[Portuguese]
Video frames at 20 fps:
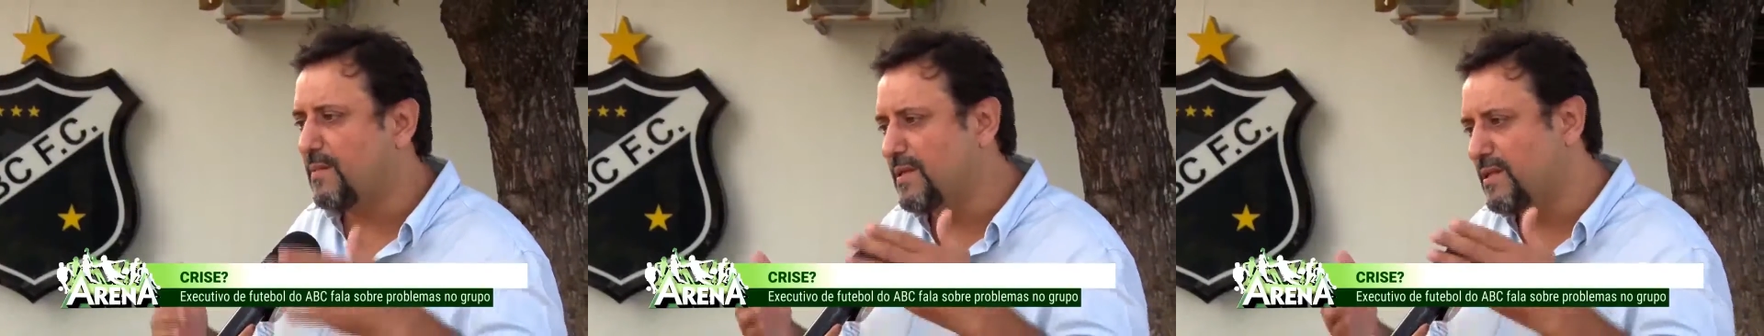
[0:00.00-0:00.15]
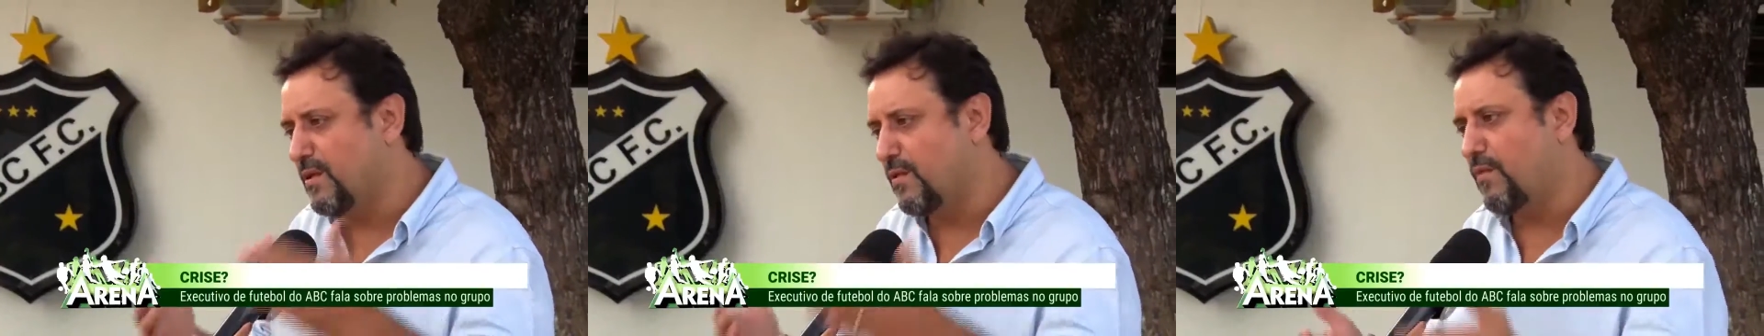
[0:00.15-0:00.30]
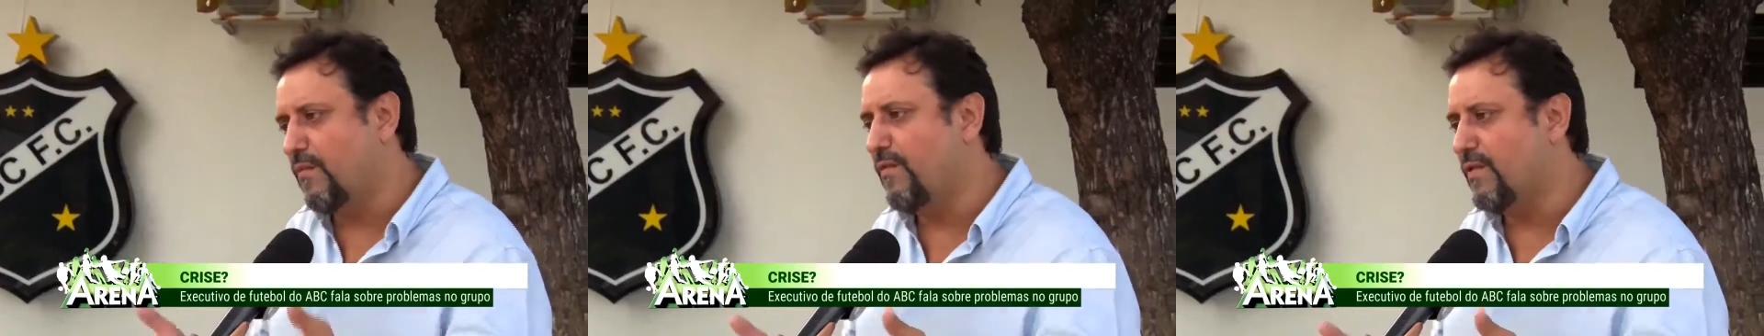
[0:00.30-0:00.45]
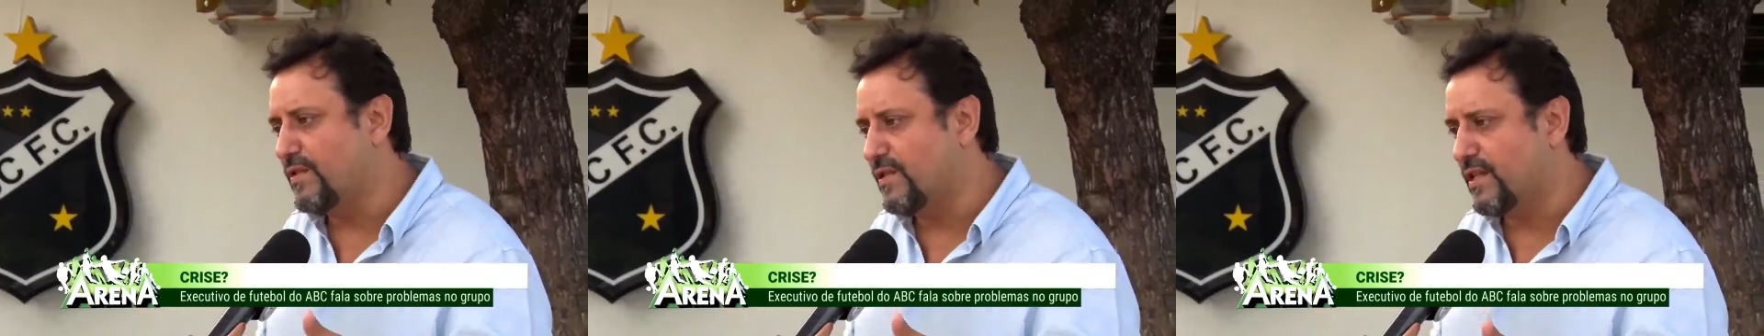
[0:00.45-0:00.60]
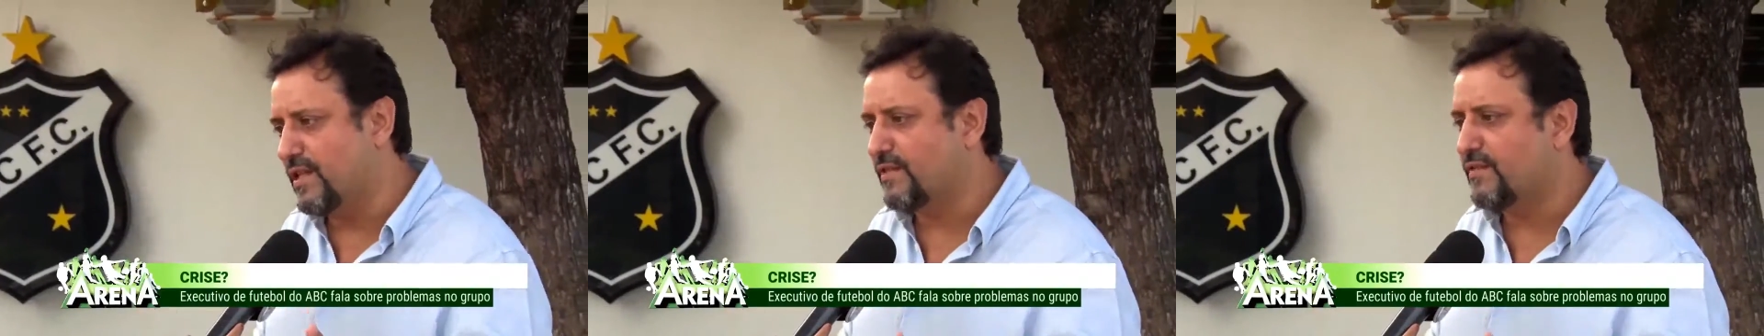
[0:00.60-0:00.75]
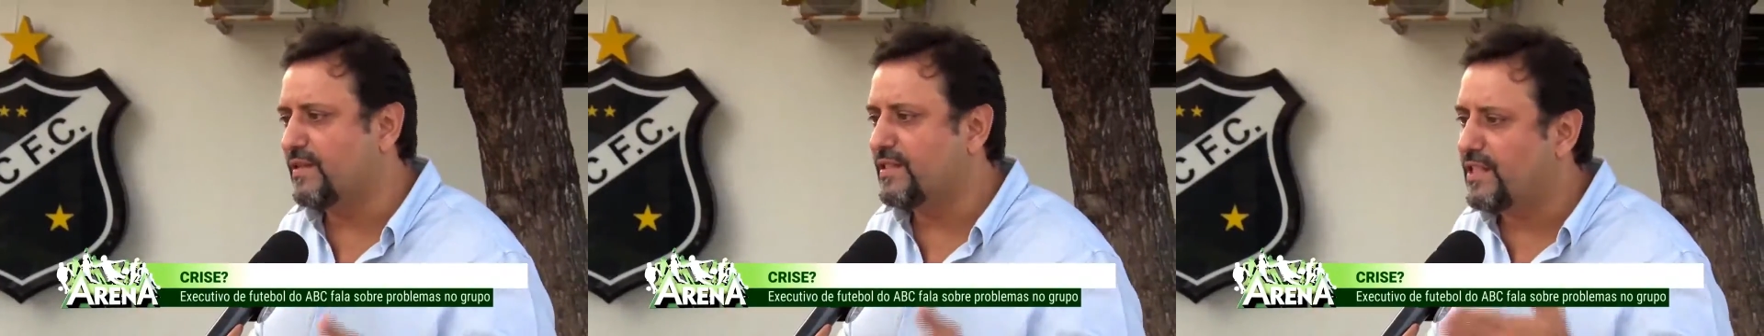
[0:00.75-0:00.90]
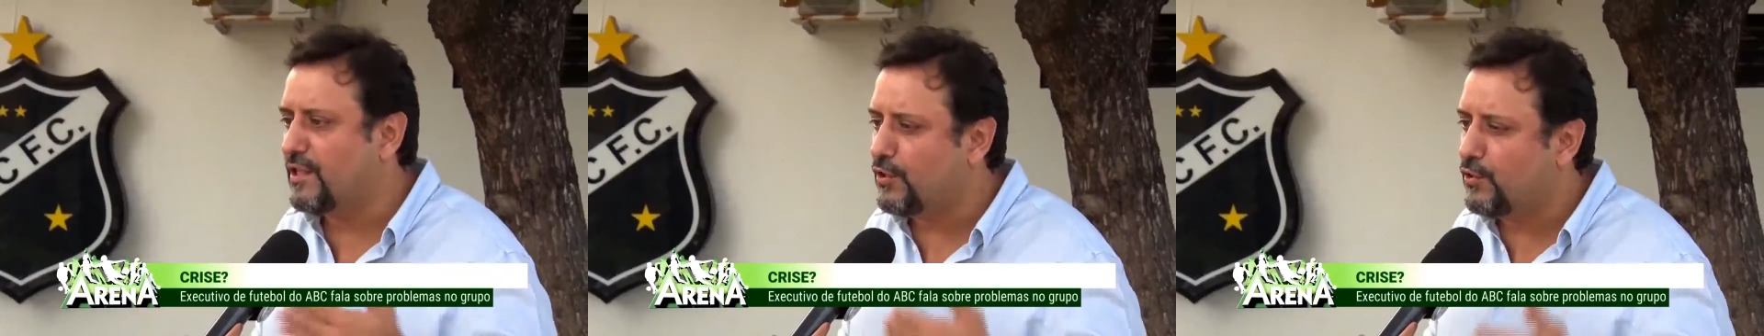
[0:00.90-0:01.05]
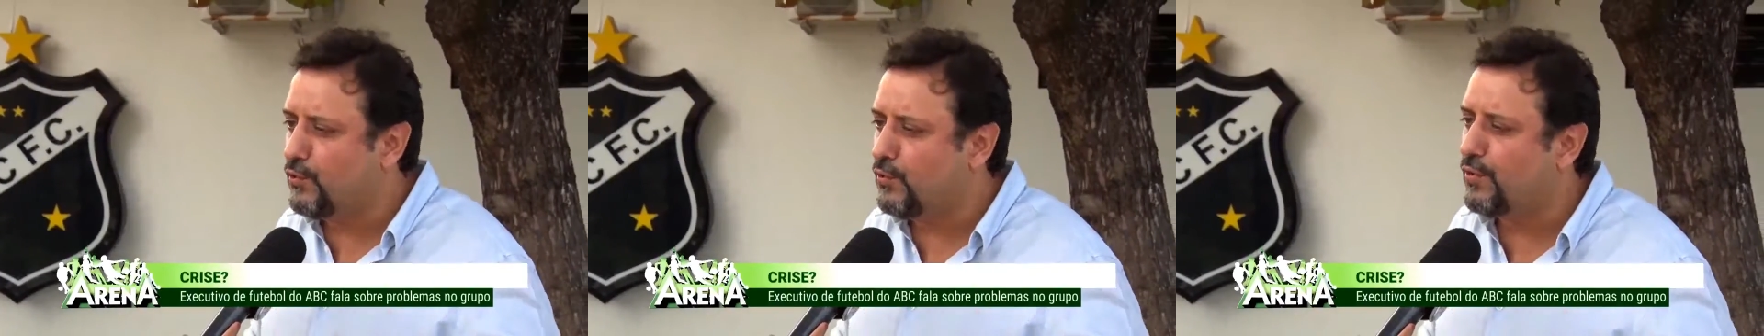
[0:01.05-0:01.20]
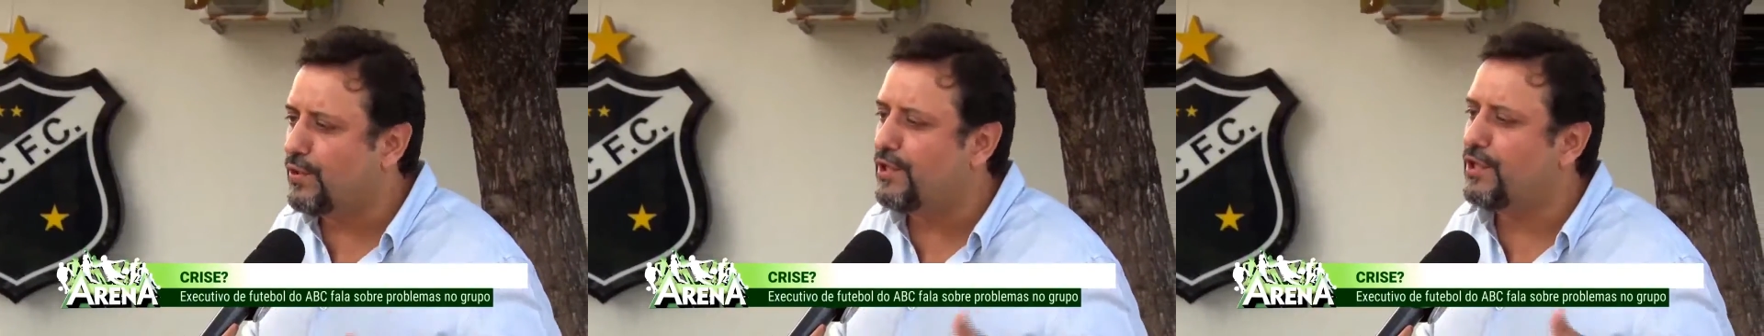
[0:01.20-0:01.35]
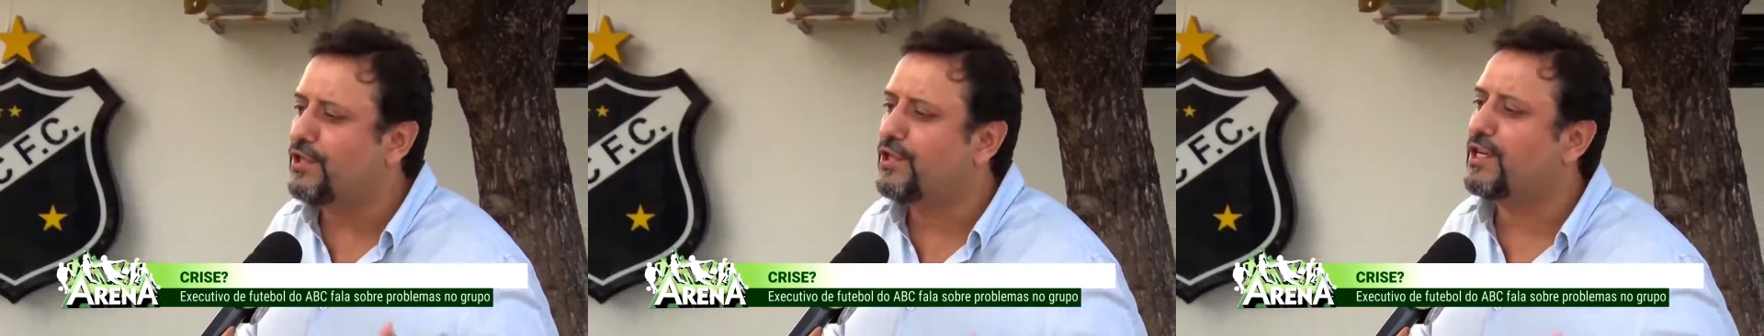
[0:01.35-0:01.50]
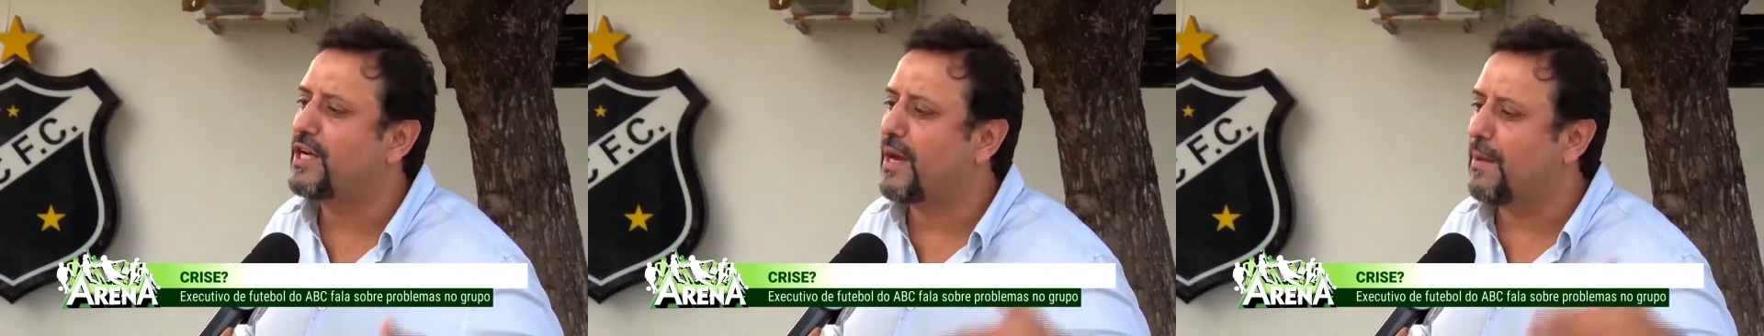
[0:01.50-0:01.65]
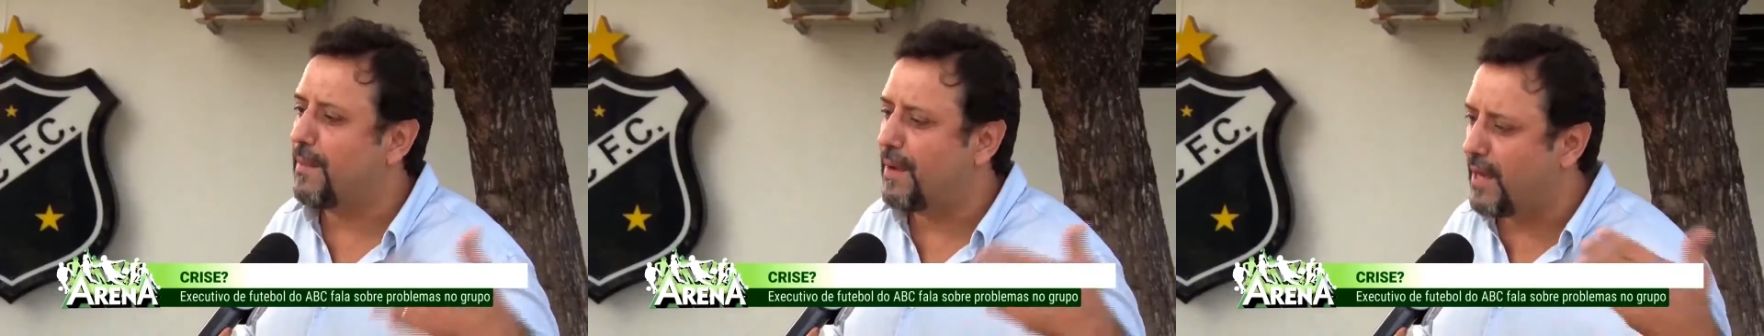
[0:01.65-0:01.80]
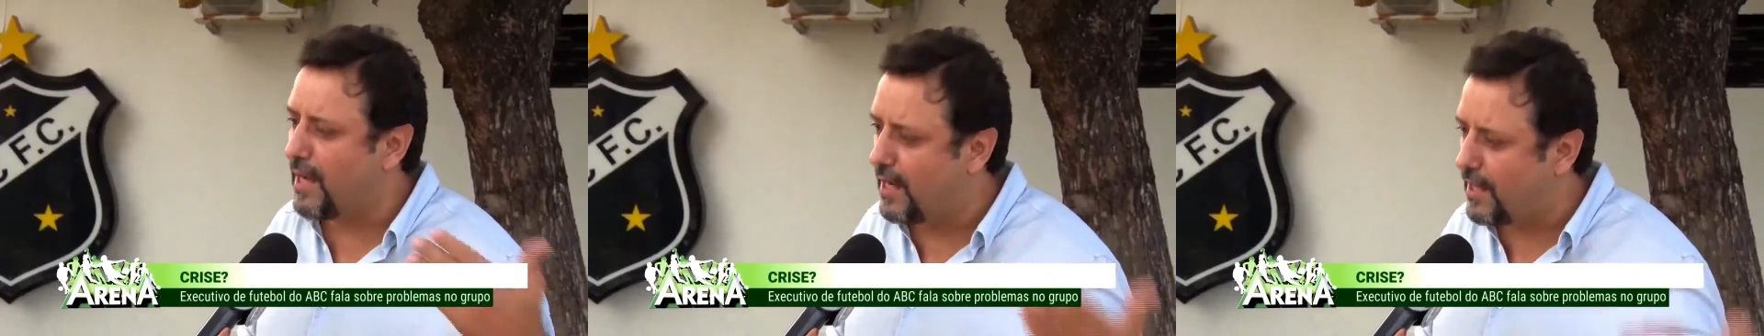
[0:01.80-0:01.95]
mas não com vocês, vai ser
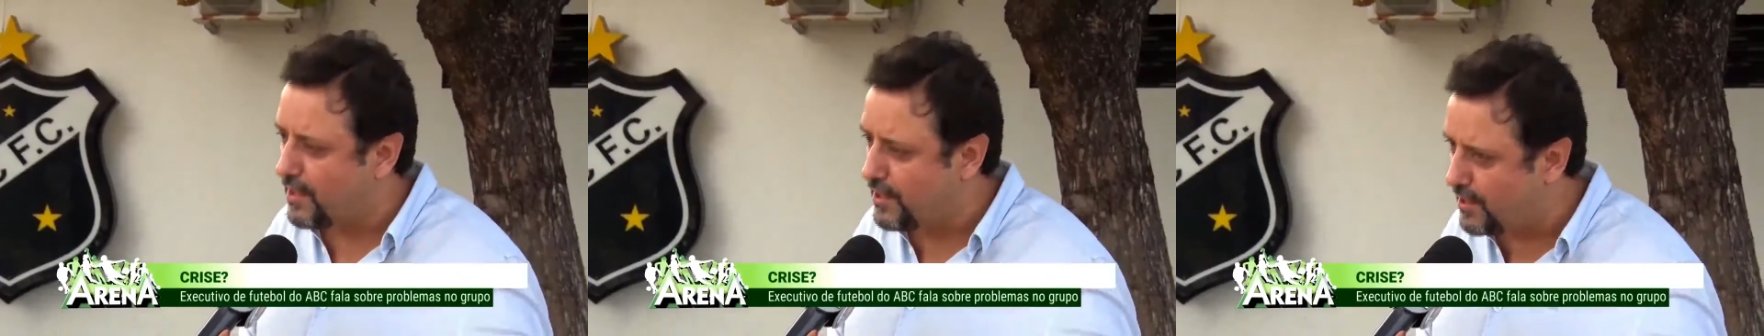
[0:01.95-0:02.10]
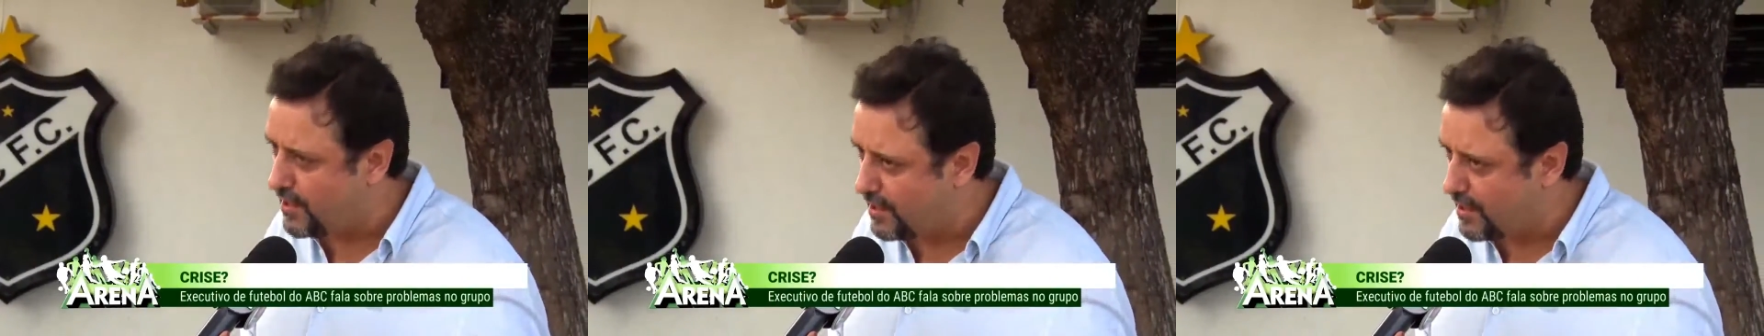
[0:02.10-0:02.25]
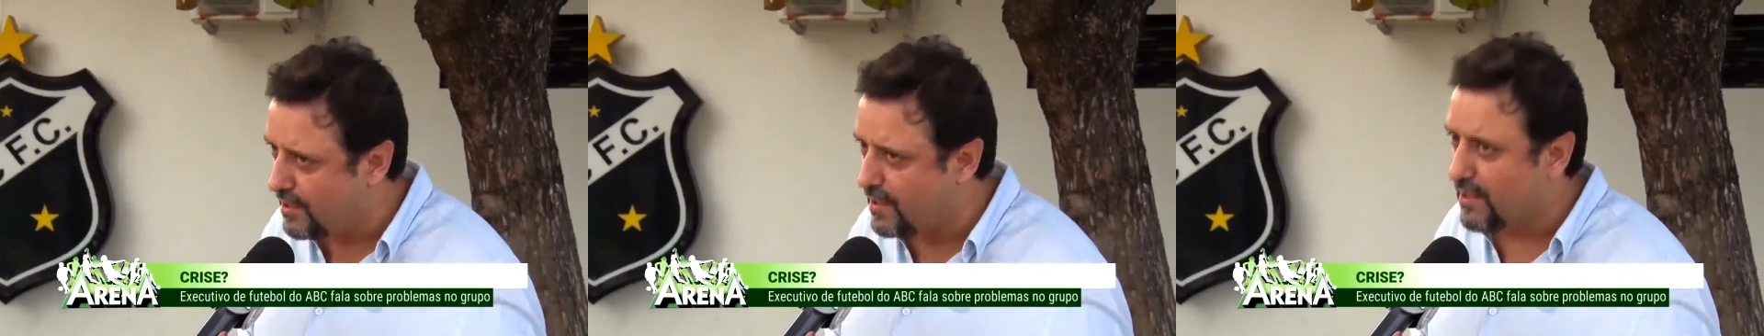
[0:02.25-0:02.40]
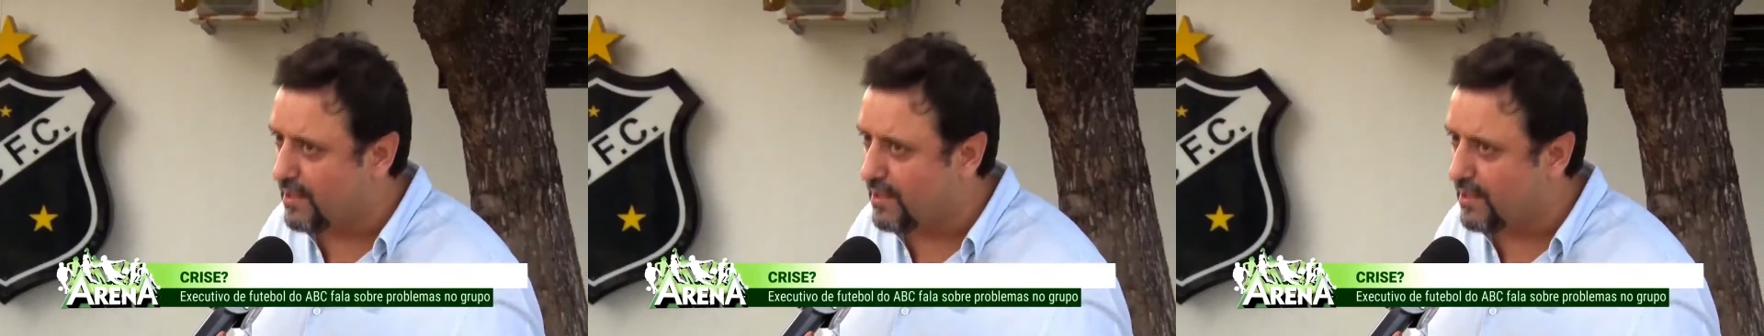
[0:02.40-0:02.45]
juridicamente,